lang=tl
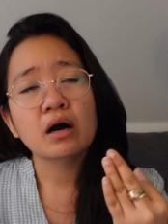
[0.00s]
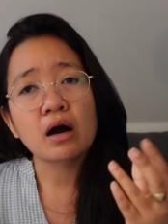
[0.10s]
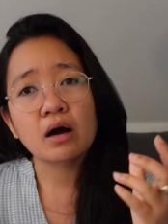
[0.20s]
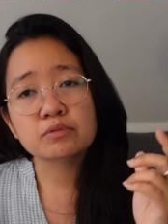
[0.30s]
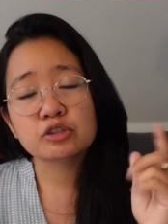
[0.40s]

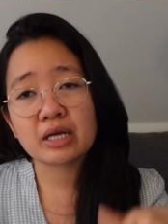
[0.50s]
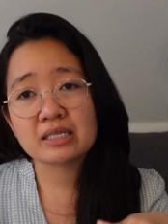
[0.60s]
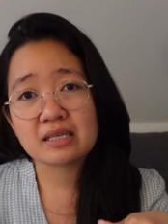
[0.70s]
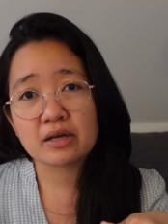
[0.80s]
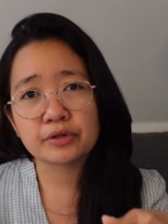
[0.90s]
Um, today
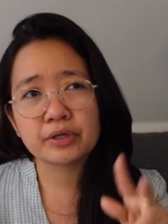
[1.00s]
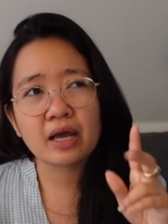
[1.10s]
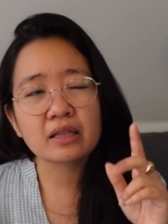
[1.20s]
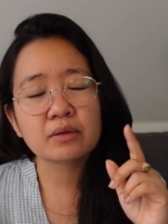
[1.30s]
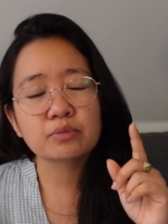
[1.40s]
is Saturday
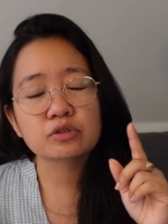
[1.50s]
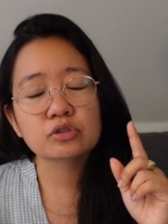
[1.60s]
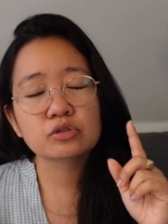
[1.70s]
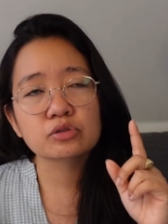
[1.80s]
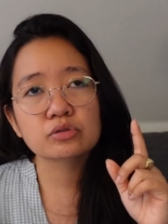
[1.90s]
and
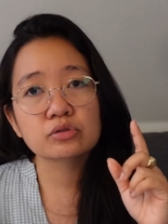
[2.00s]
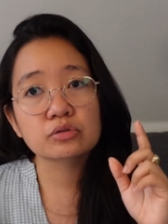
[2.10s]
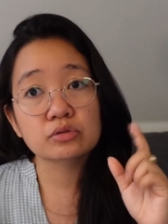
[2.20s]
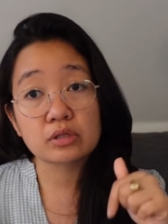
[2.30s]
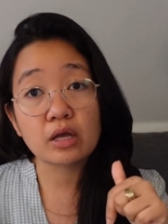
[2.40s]
tapos
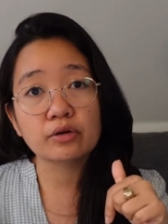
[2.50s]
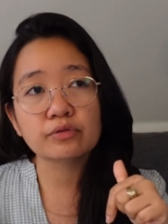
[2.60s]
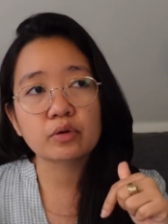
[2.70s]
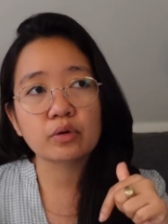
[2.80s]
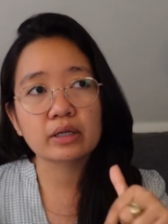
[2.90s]
day off
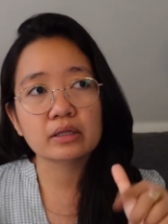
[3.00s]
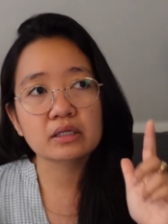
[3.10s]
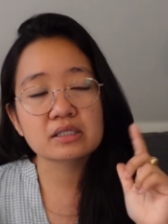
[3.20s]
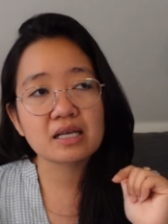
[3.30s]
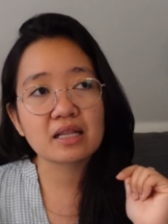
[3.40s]
ko. And
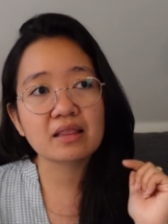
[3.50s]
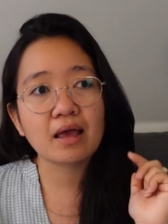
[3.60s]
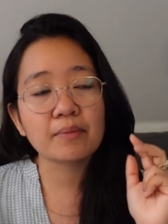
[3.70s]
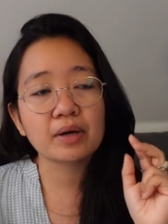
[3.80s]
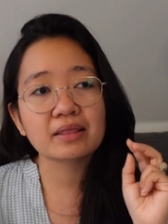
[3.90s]
then Sunday,
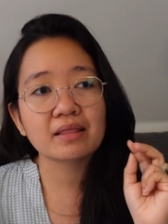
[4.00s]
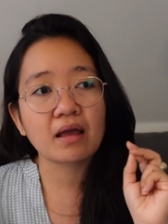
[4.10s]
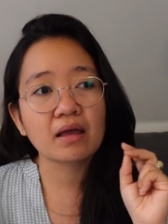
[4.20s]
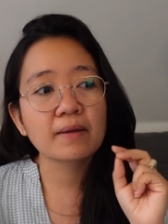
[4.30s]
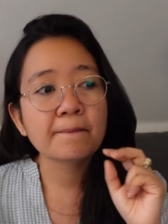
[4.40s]

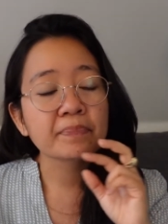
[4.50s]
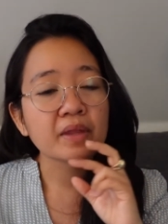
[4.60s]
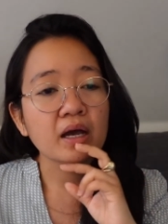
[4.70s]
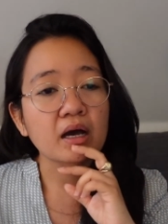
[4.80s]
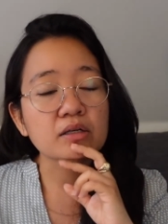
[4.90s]
Monday,
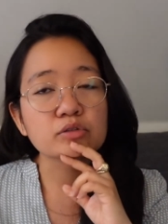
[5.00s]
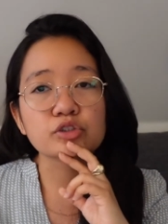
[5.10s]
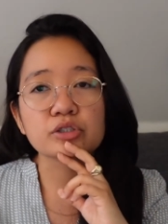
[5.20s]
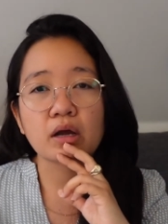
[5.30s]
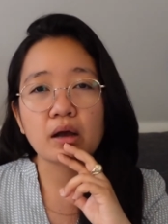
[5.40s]
ano
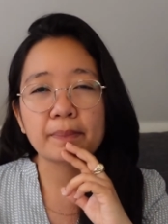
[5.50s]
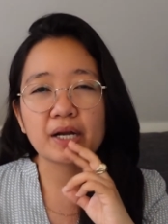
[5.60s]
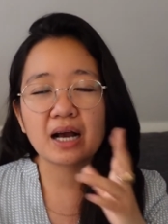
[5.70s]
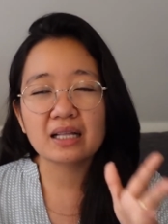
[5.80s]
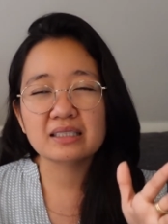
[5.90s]
siya, parang
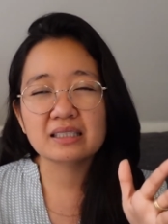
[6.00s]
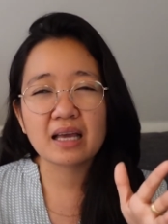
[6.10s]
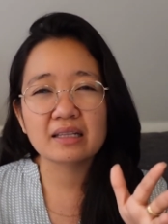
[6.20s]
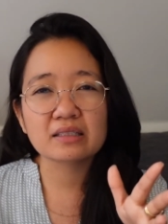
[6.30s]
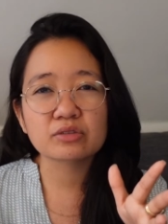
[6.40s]
holiday
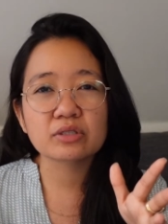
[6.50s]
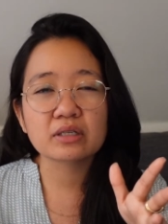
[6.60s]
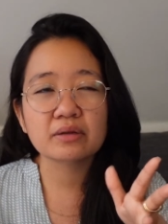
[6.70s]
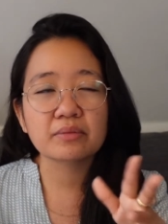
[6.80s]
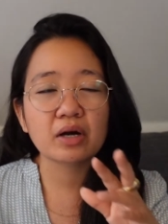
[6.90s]
dito sa
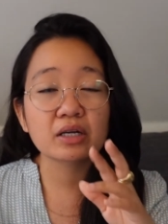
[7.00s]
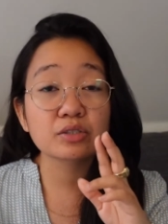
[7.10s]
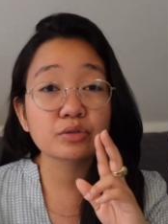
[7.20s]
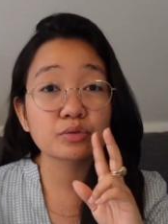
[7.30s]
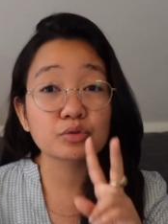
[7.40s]
Denmark.
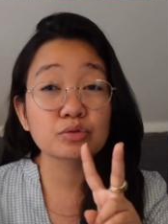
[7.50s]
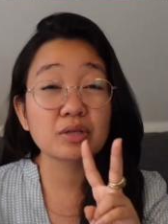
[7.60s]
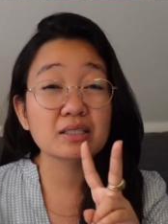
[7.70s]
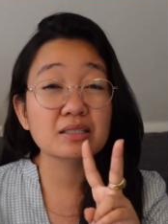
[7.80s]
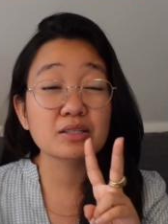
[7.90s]
So, two
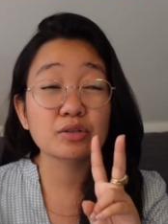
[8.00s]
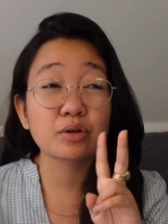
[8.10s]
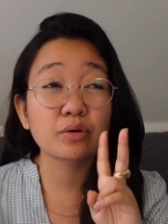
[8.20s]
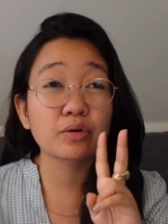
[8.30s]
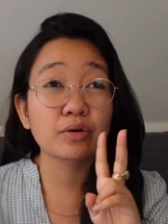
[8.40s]
days din you
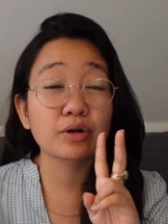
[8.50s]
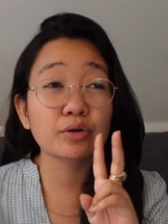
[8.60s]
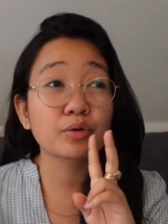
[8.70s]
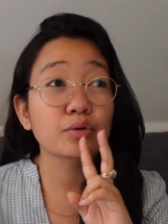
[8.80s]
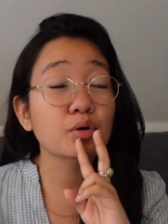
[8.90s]
know,
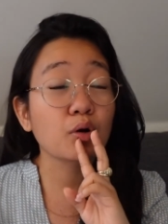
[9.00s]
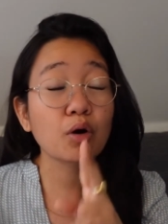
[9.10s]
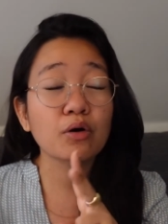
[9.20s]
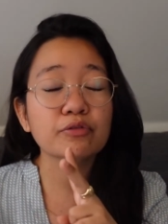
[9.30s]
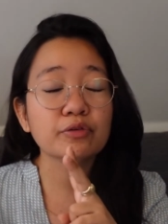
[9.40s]
ano,
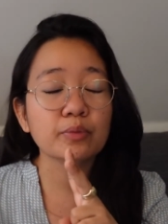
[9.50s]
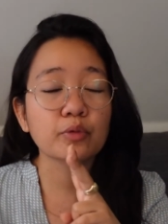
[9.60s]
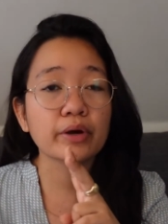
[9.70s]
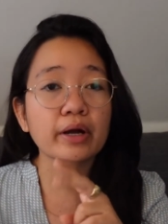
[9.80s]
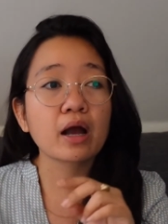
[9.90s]
off from
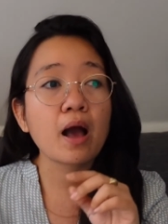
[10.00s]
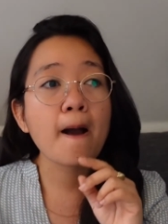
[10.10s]
work.